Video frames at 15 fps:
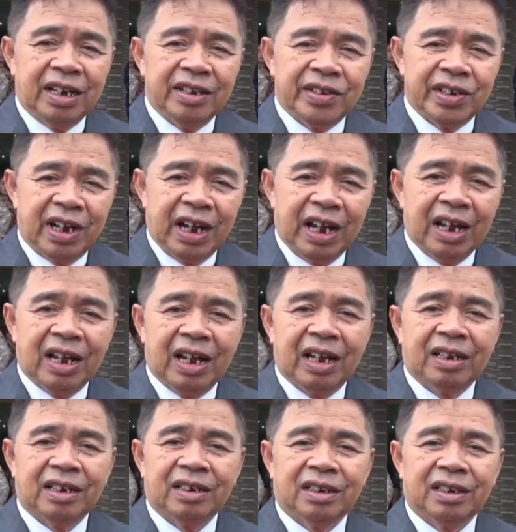senang
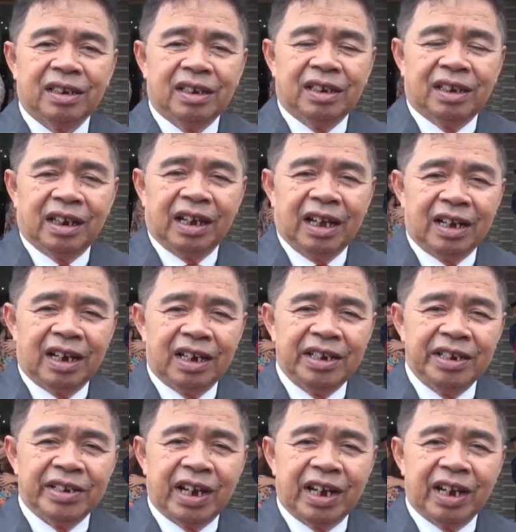karena
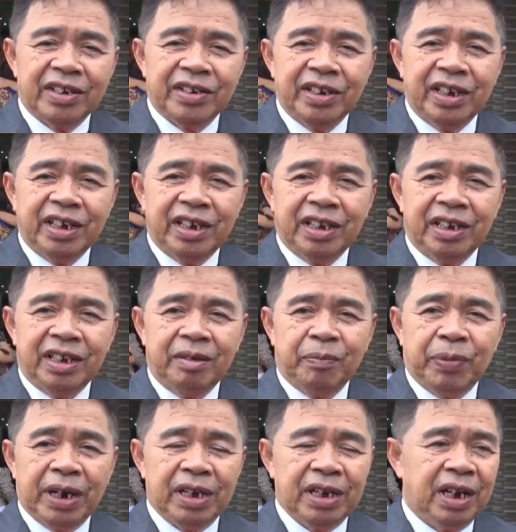di sana sini
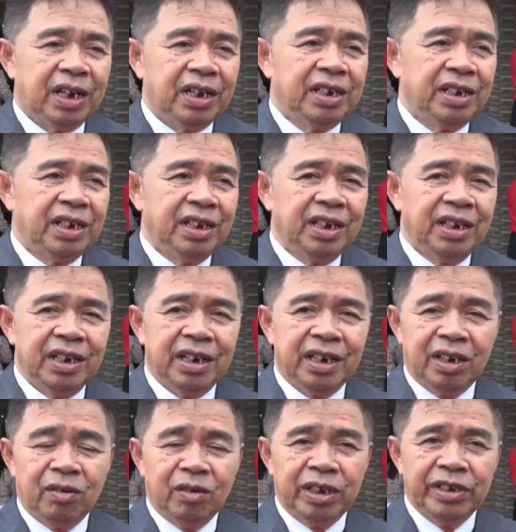banyak di
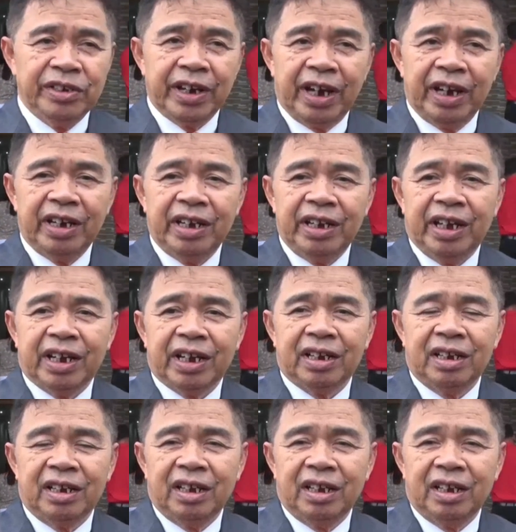Indonesia ini yang